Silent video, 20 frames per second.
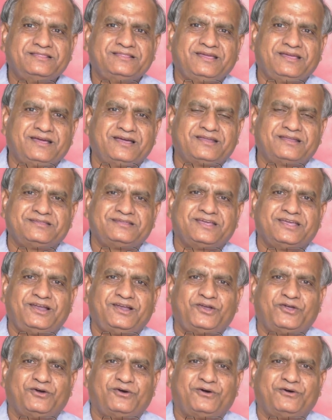తిహార్
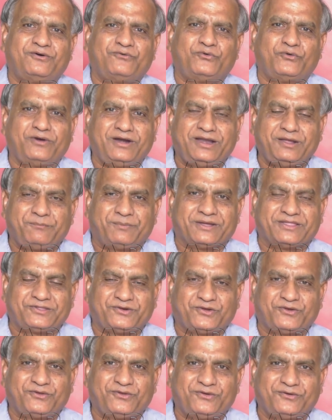జైల్లో ఉండి
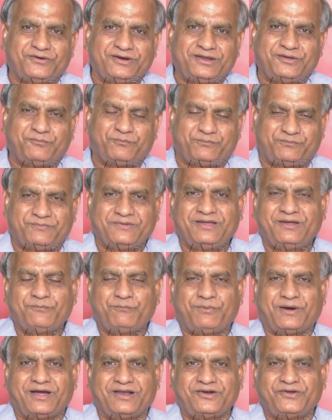పది రోజులు ఉండి
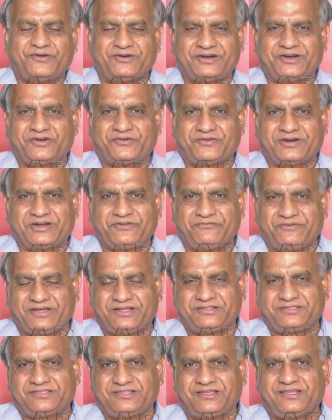పాల్గొన్నటువంటి
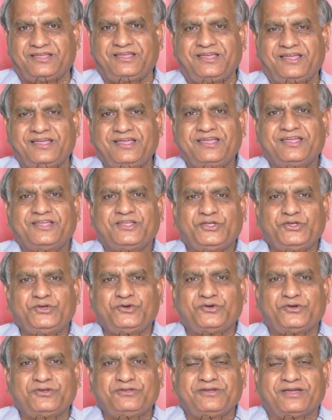వ్యక్తి
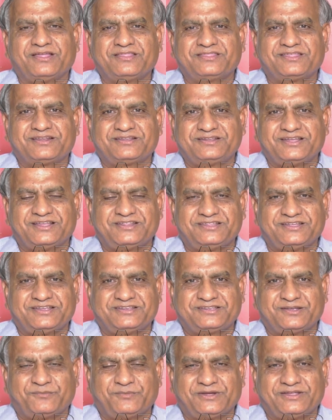ఈరోజు అంతర్జాతీయ
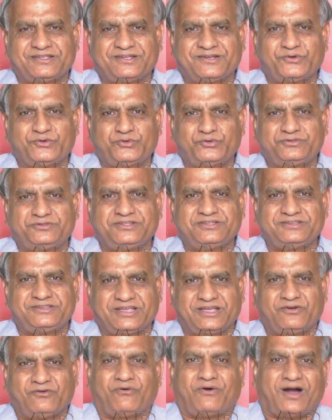సమాజం
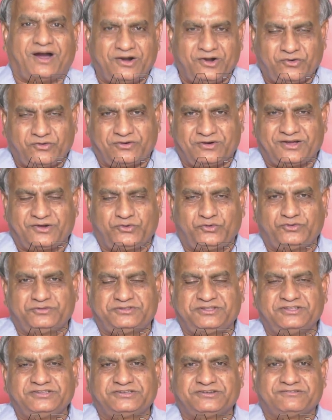గుర్తించే వాళ్ళు కూడా
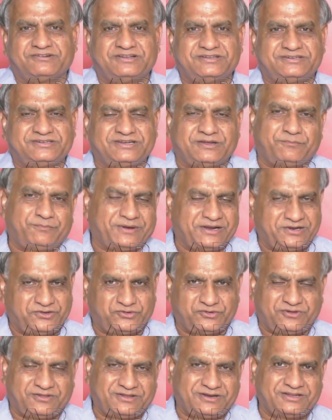గుర్తించవలసిన
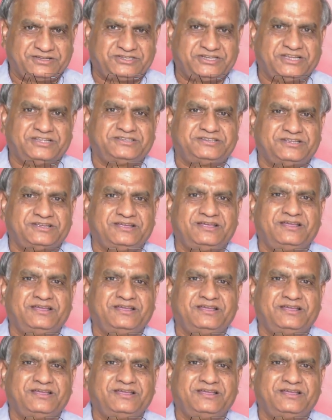పరిశోధన చేసి